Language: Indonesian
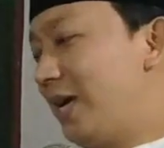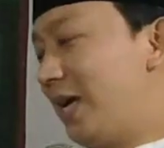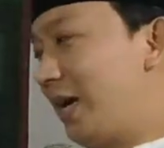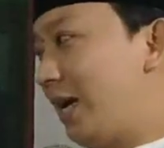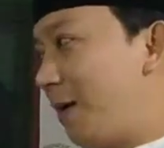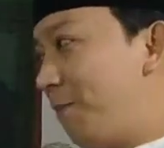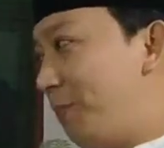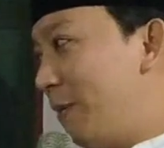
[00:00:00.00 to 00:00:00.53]

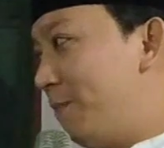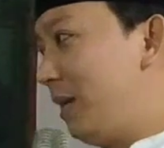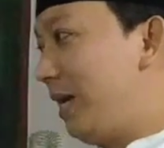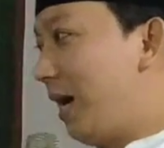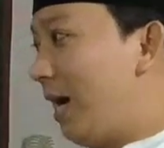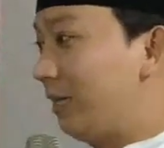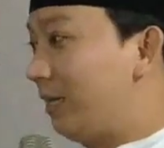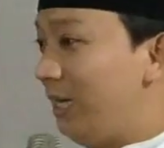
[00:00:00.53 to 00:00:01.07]
Nabi
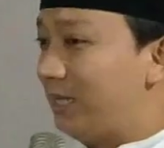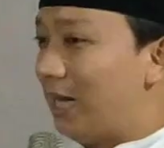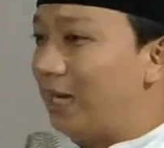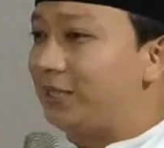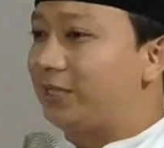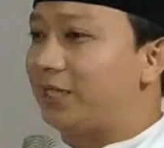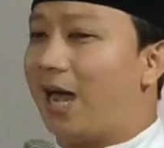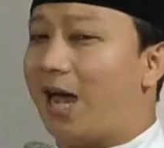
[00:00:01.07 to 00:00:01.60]
melihat tiga
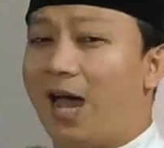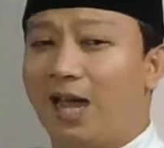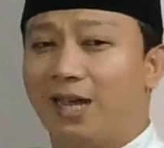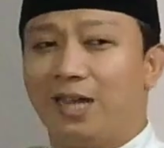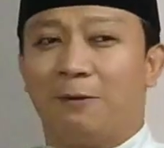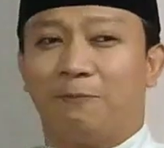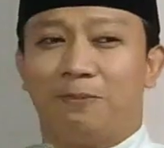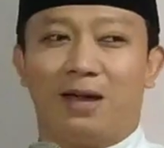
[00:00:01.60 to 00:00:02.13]

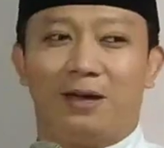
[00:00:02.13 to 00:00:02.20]
cahaya